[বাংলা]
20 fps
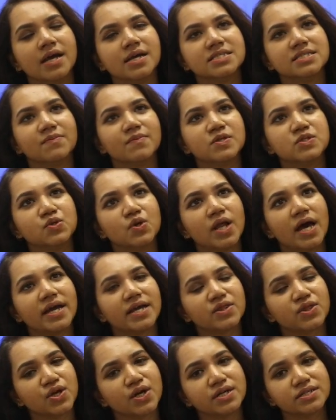যেমন জুলাইয়ের
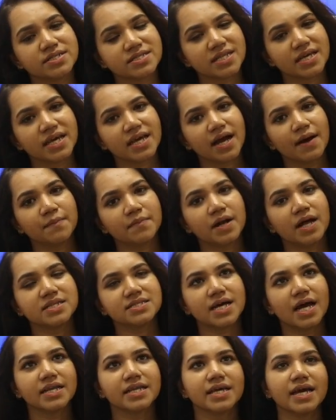থার্টিতে আমরা
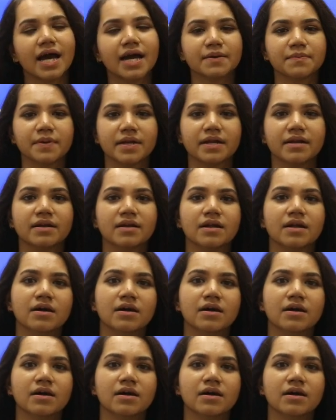জানি আইবি এর